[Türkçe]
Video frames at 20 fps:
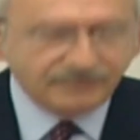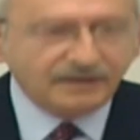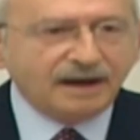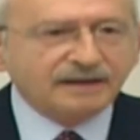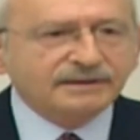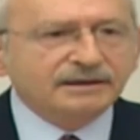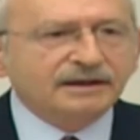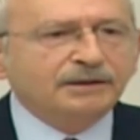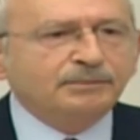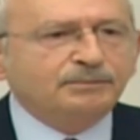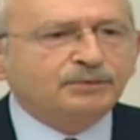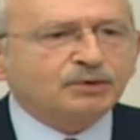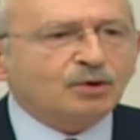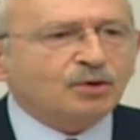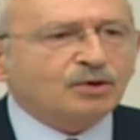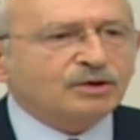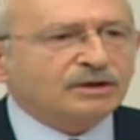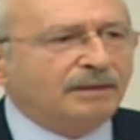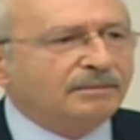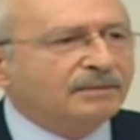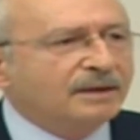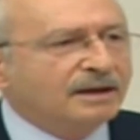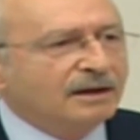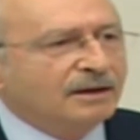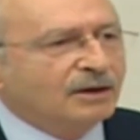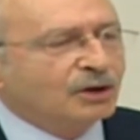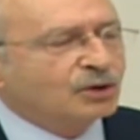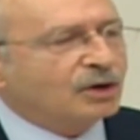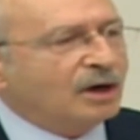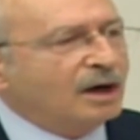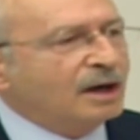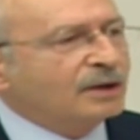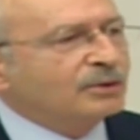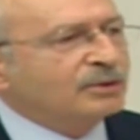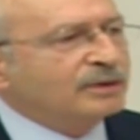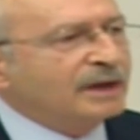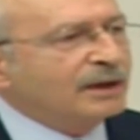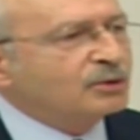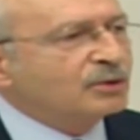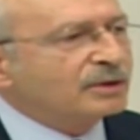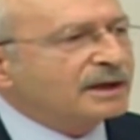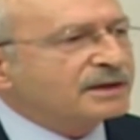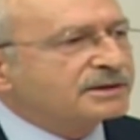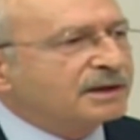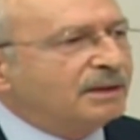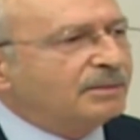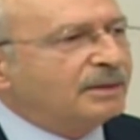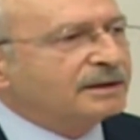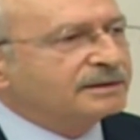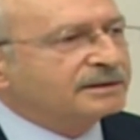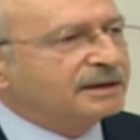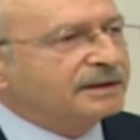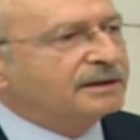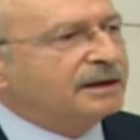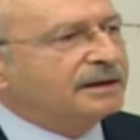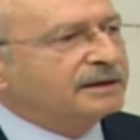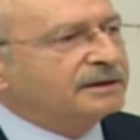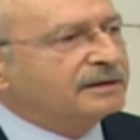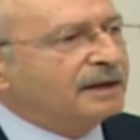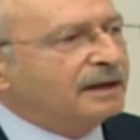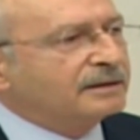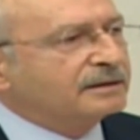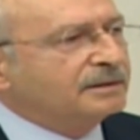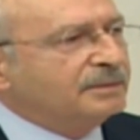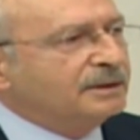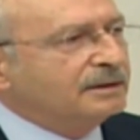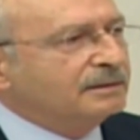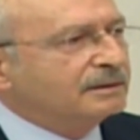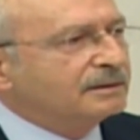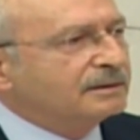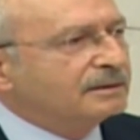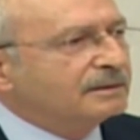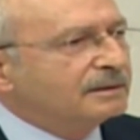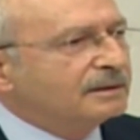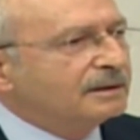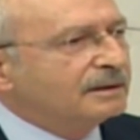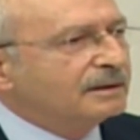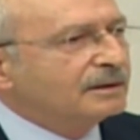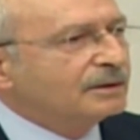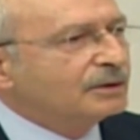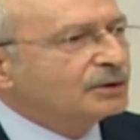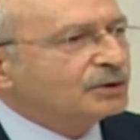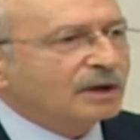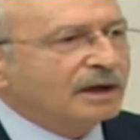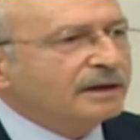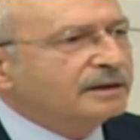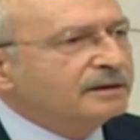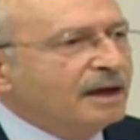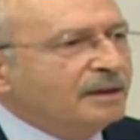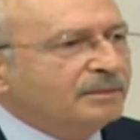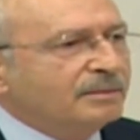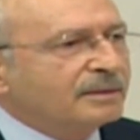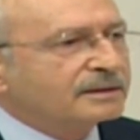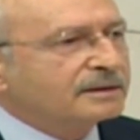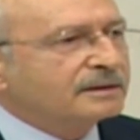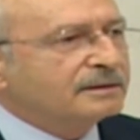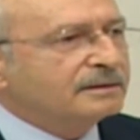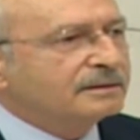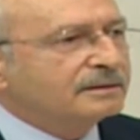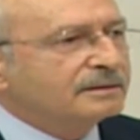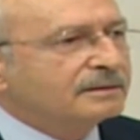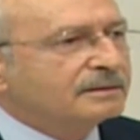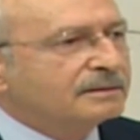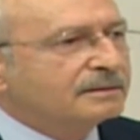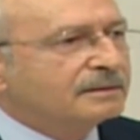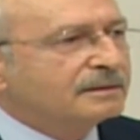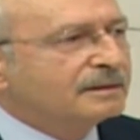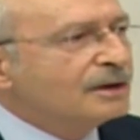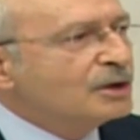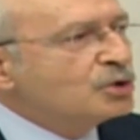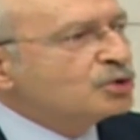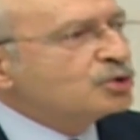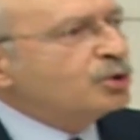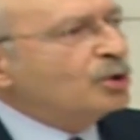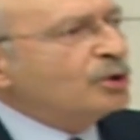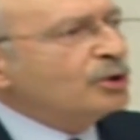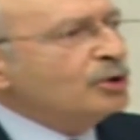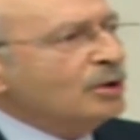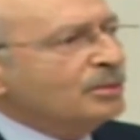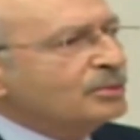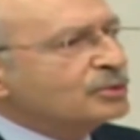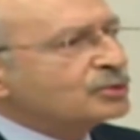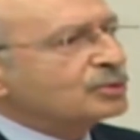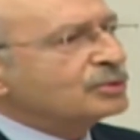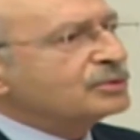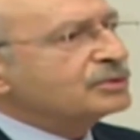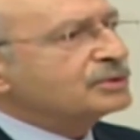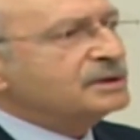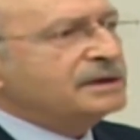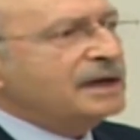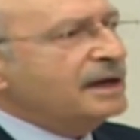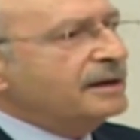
vadeli program kanuna göre zamanda yayınlandı mı? Yayınlanmadı. Soruyor musunuz niye